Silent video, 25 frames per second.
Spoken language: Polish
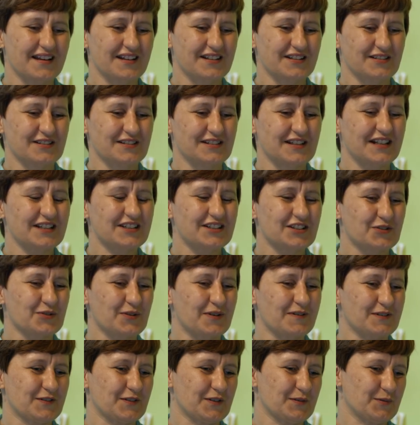Y, jak się
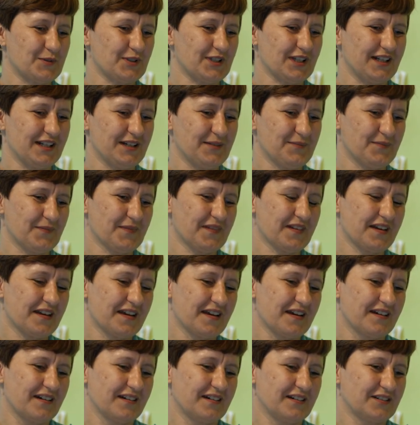czułam w swoim ciele?
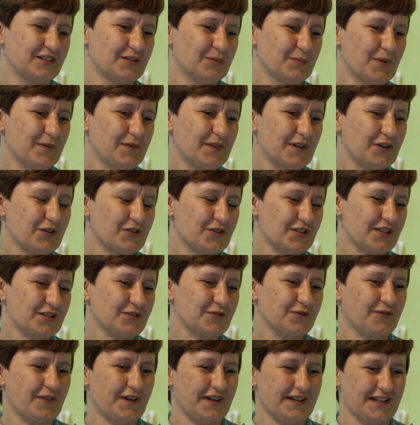E, do pewnego
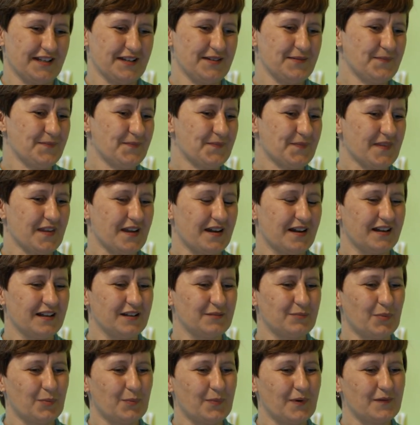czasu fajnie,
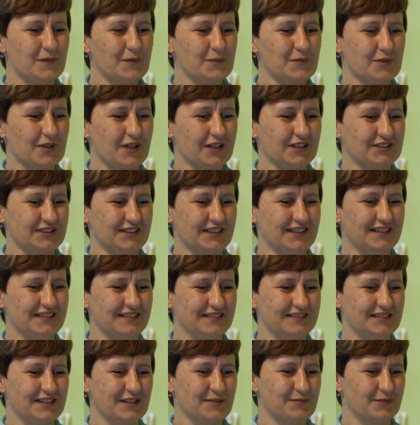ale po pewnym czasie,
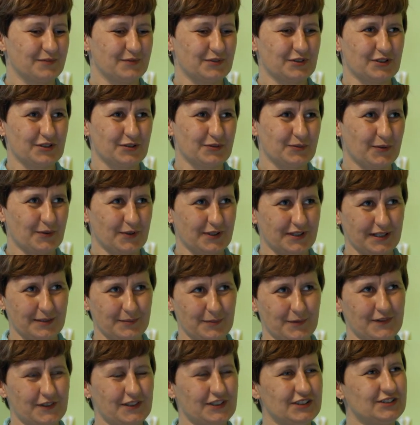nie wiem czy to mogę tak
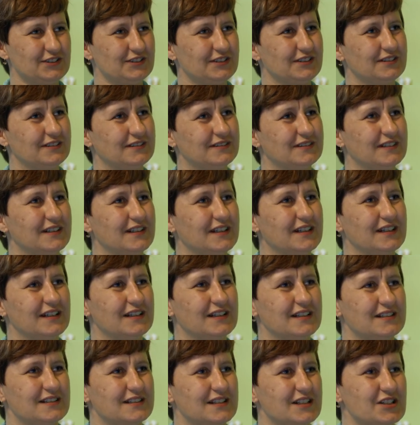powiedzieć, e,
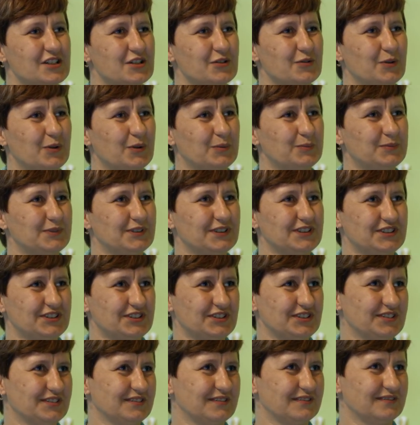zaczęło
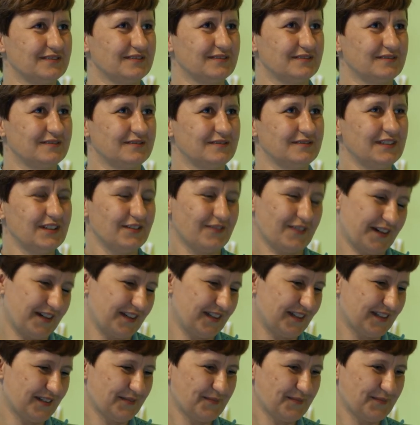być niefajnie.